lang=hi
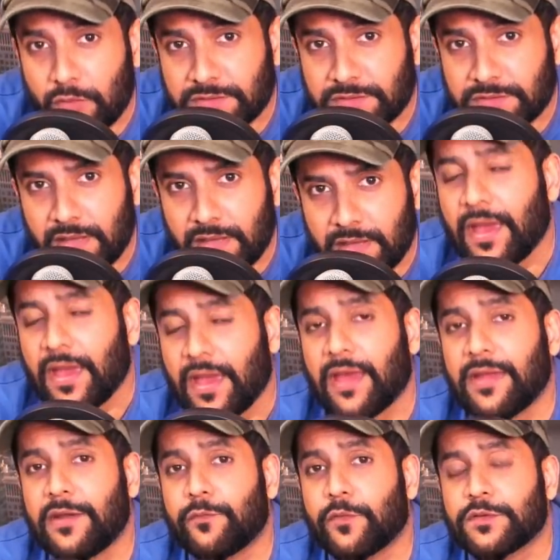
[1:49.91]
क्रॉस कर गया था
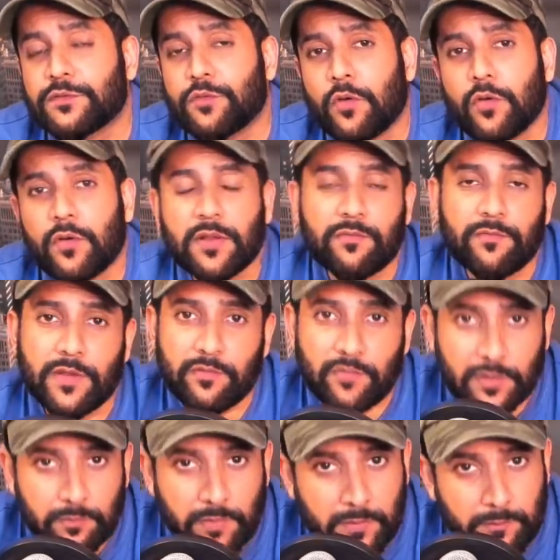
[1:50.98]
एंड इट वॉज नॉट नॉट ऑन अ वेरी
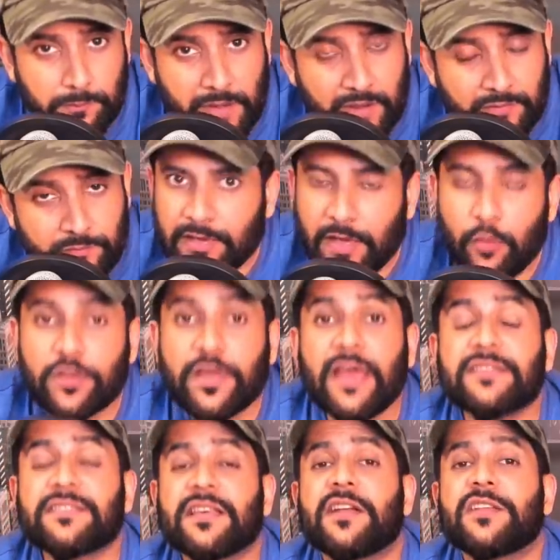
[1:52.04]
वेरी बिग प्लेटफॉर्म और
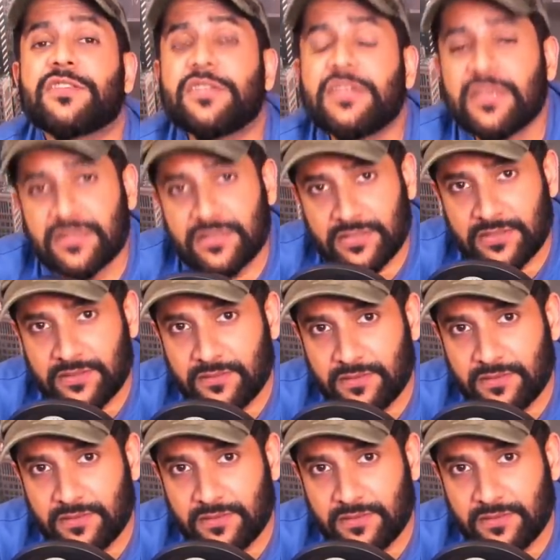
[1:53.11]
गाइज अरजीत